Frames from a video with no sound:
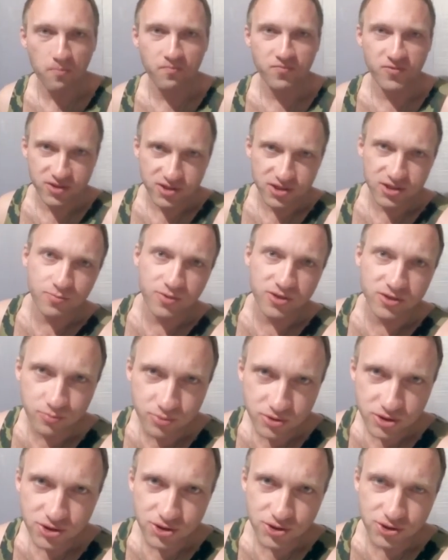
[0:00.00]
такие
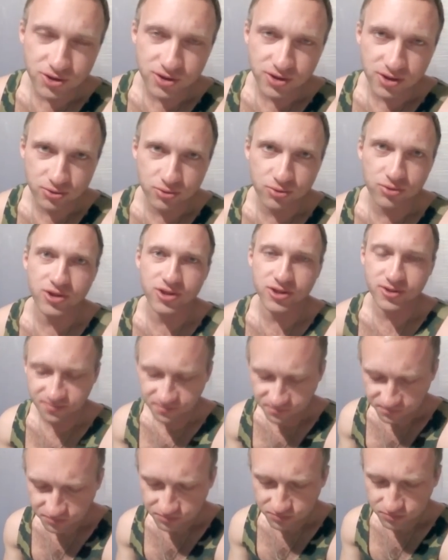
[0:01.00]
подписчики, которые
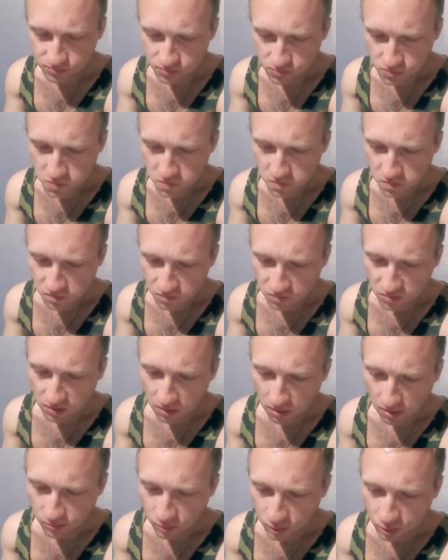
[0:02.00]

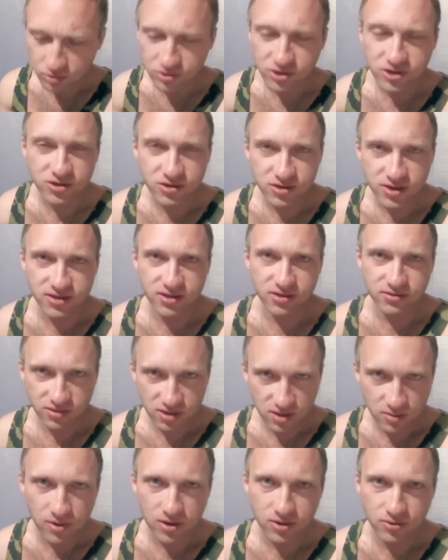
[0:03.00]
могут тебе дать
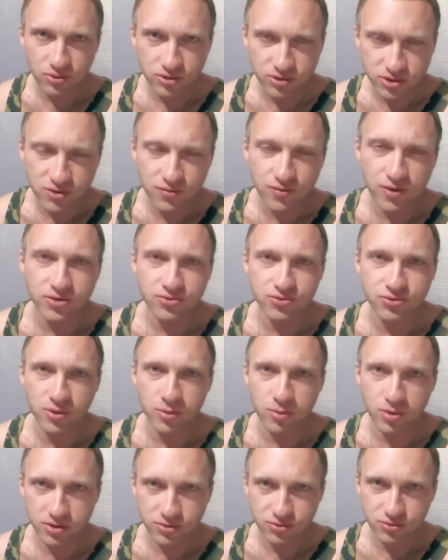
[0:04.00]
нормальную, адекватную
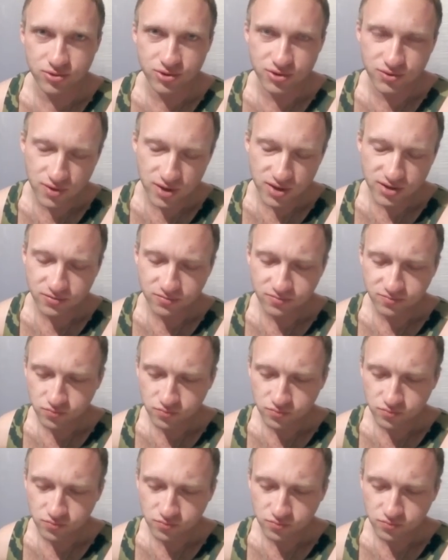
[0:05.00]
обратную связь